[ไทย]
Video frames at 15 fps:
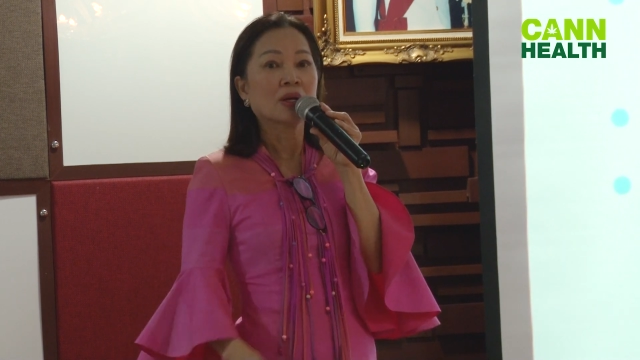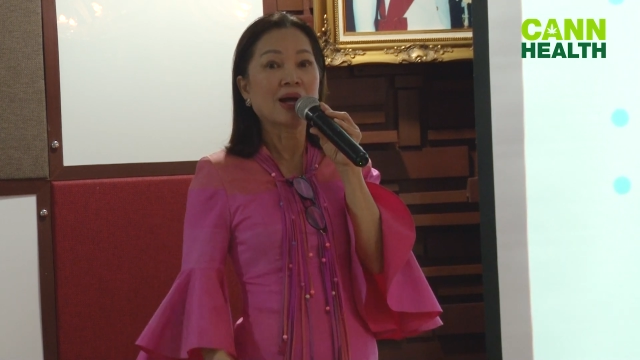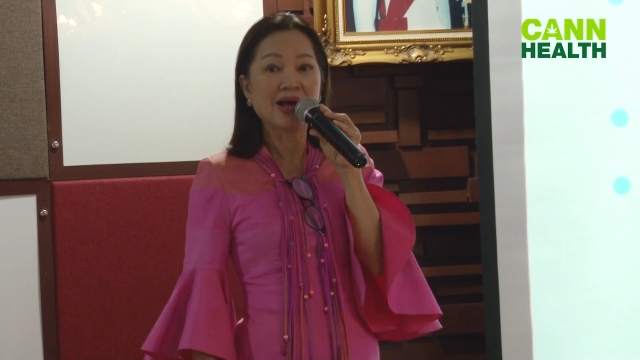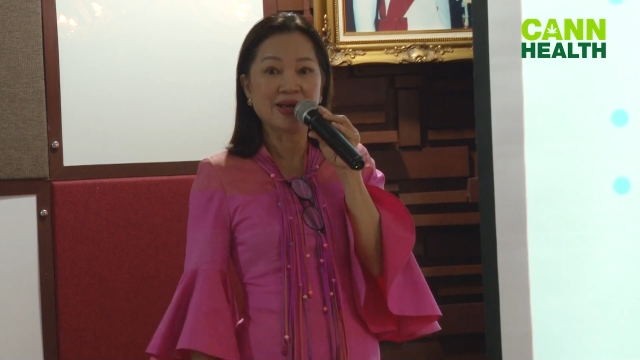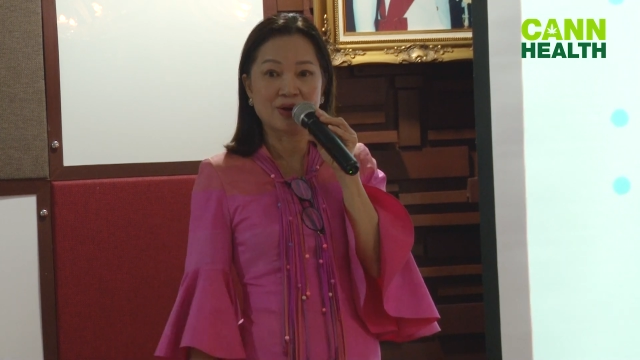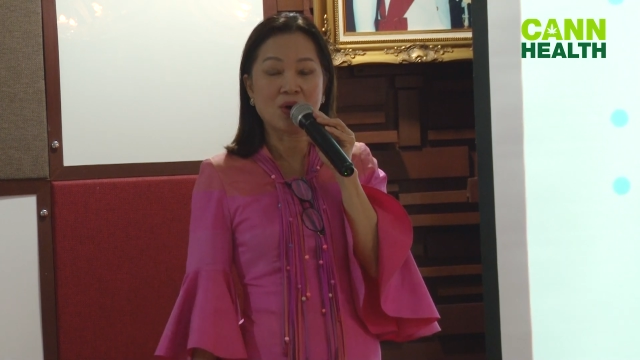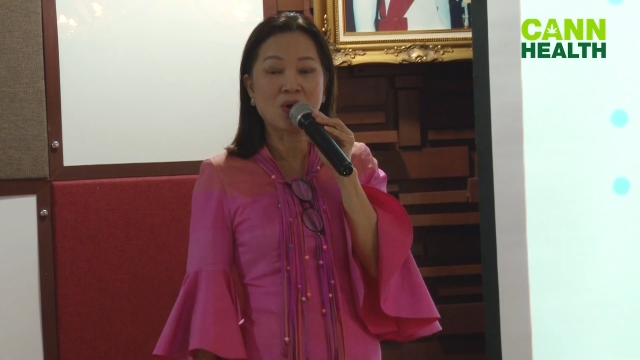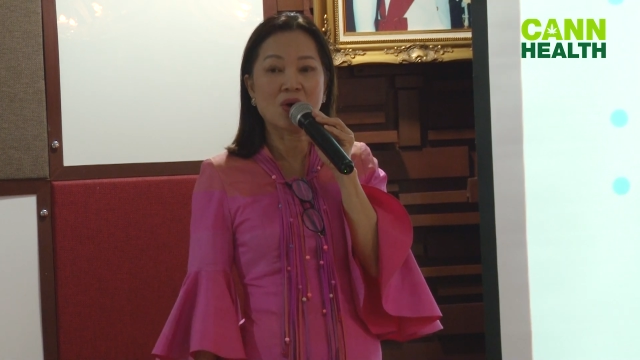ไข
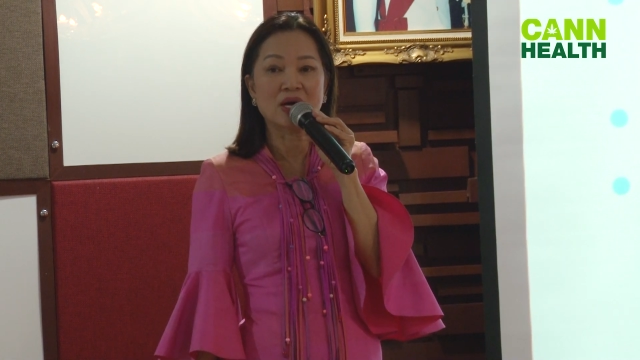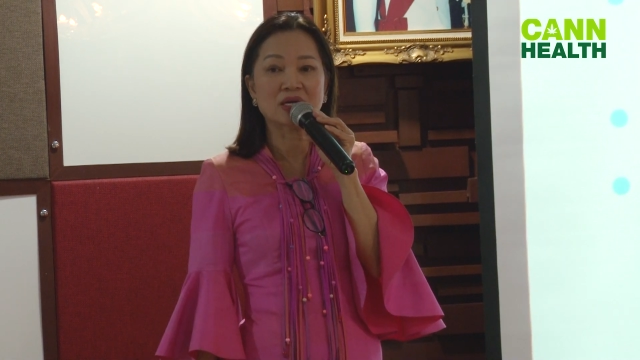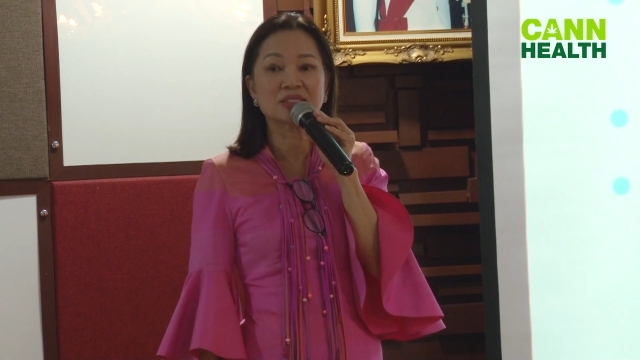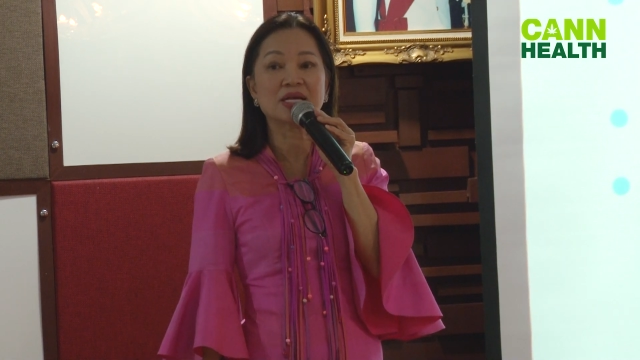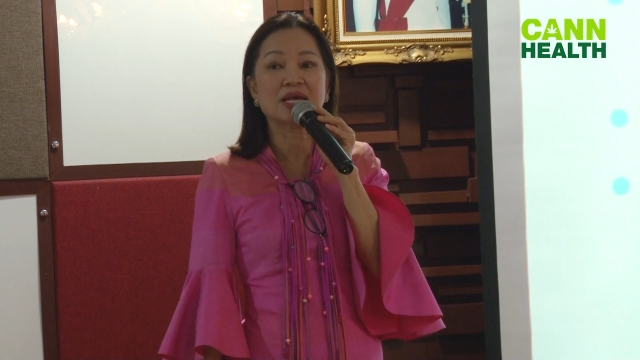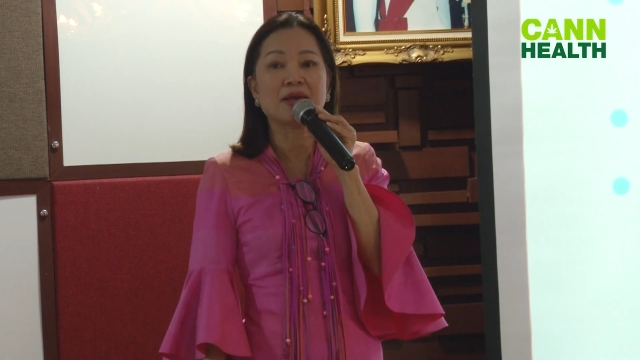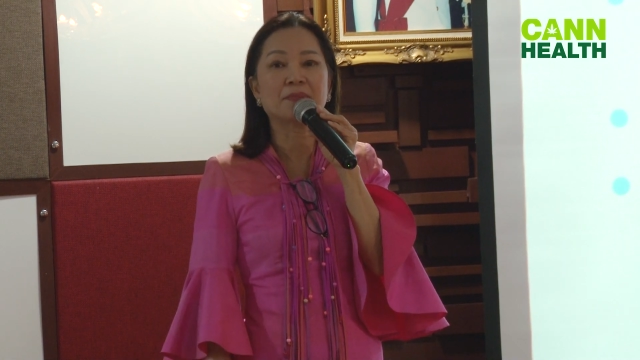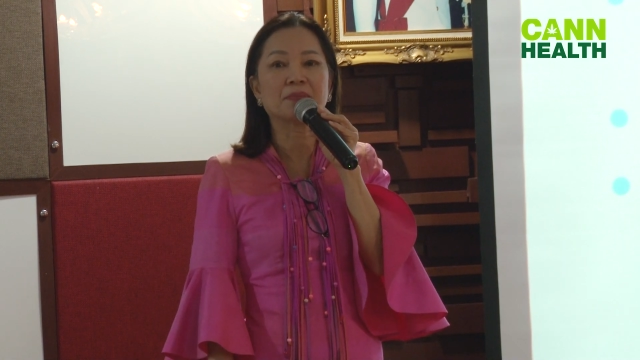ข้ออัก
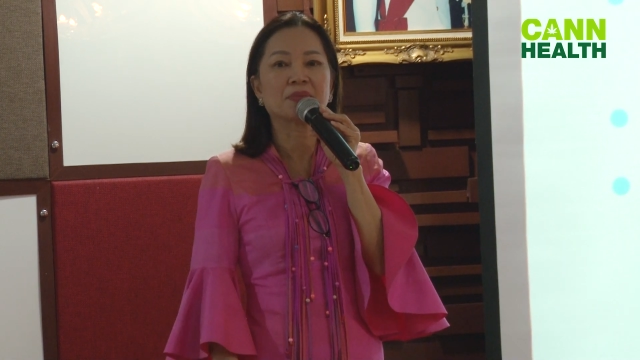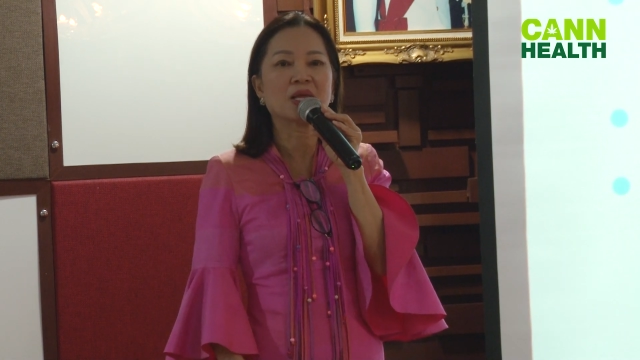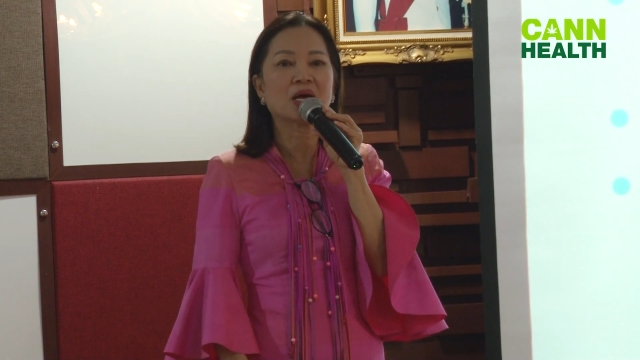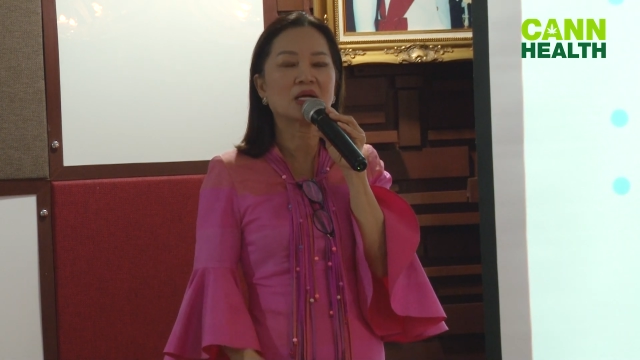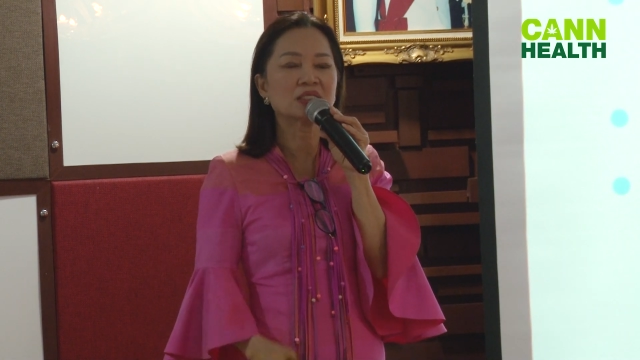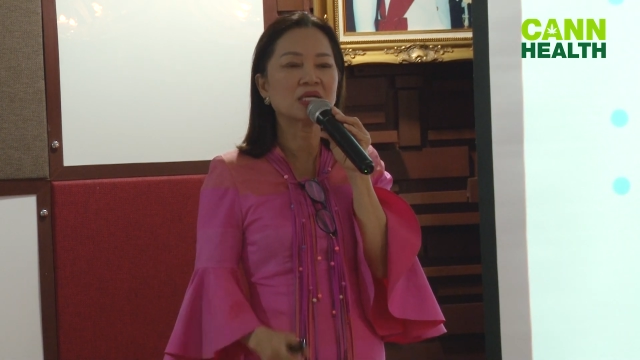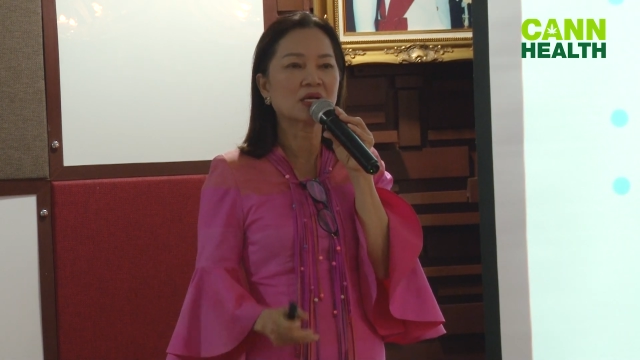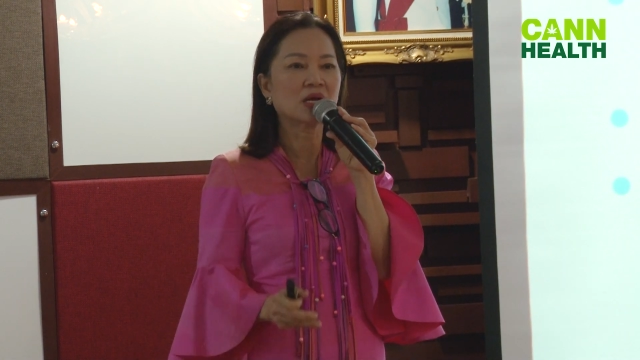เสบ
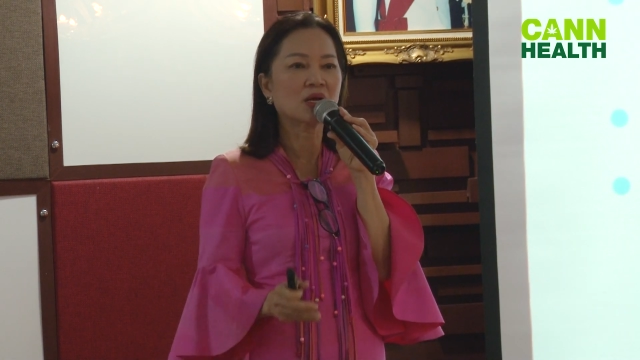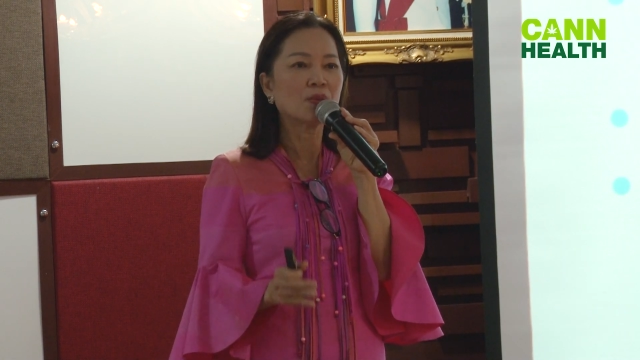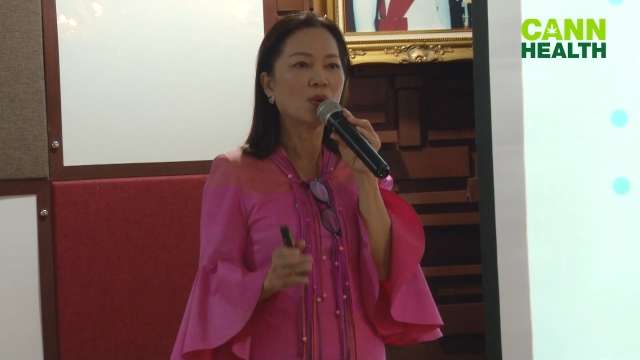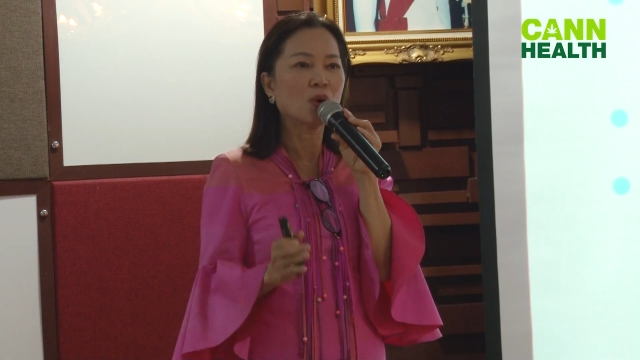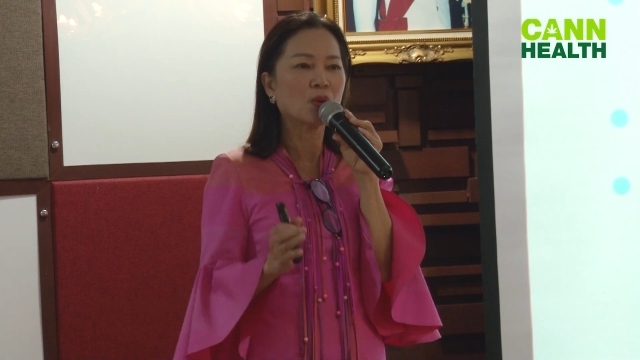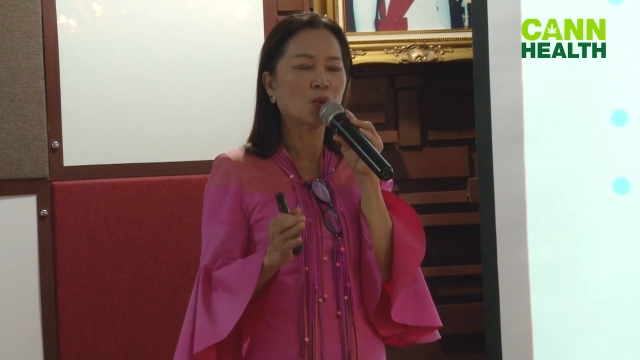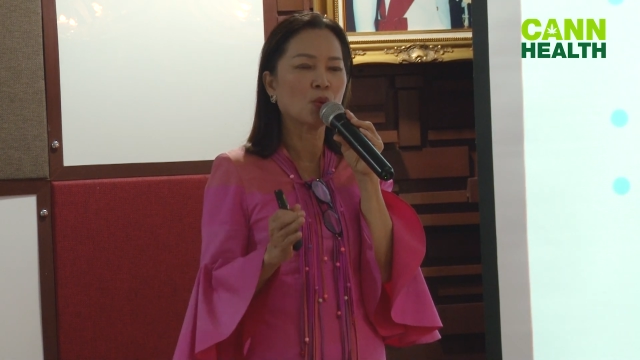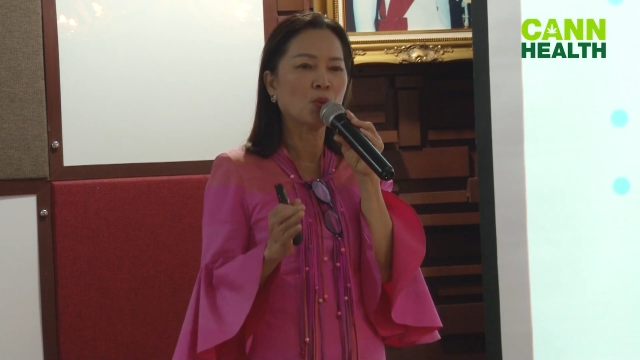นะคะจากนั้นก็พวก